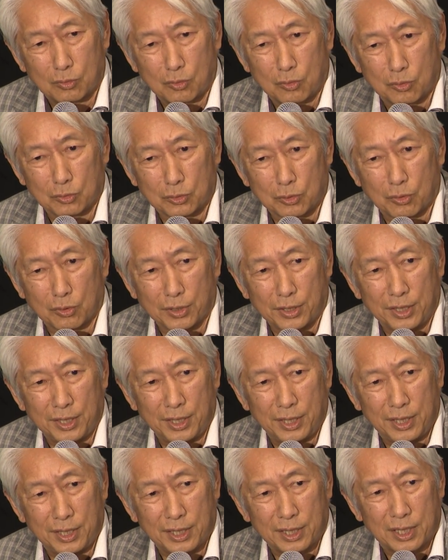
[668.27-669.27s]
この
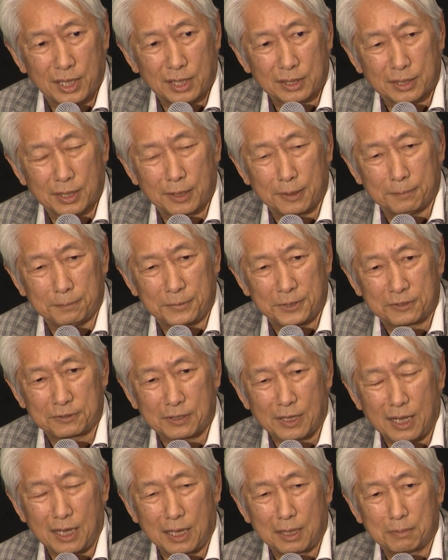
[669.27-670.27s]
映画で
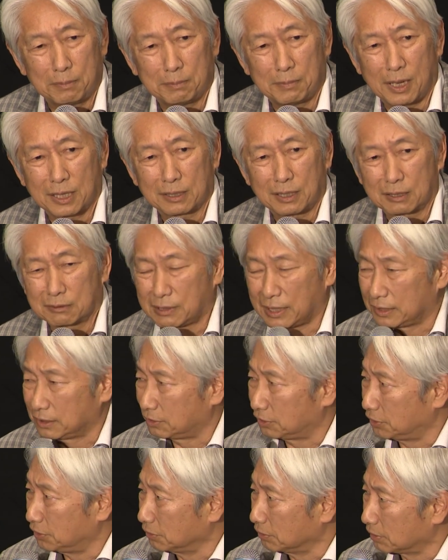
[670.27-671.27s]
ビクター・マクラクレンっ
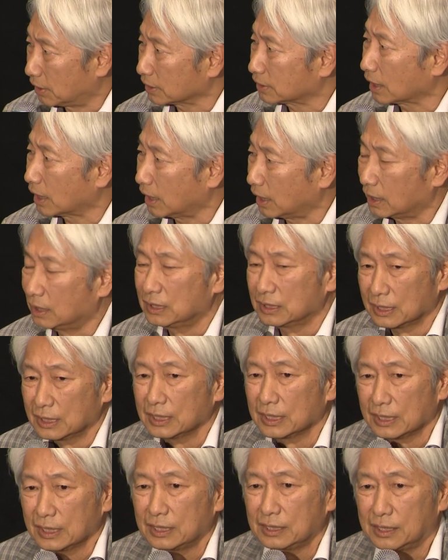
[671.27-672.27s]
ていう方が
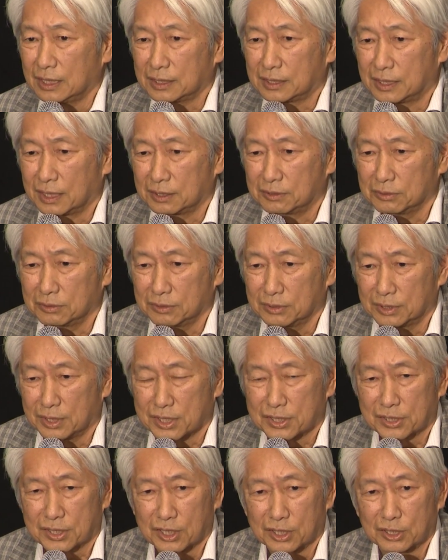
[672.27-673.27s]
出てるん
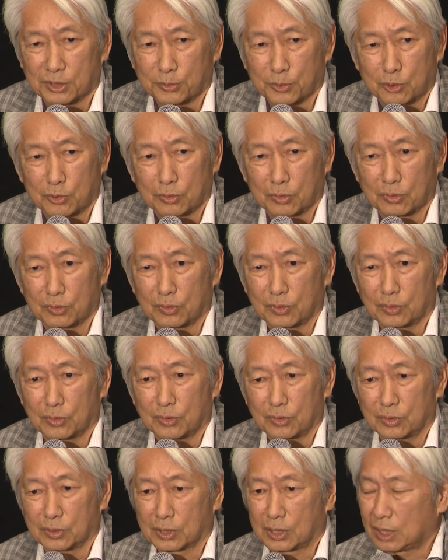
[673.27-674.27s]
ですけど、お兄ちゃん
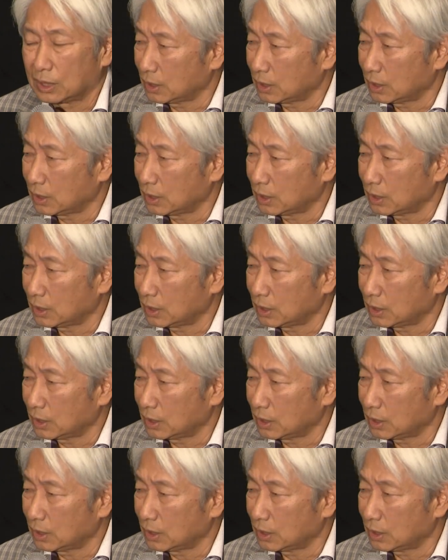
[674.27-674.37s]
役です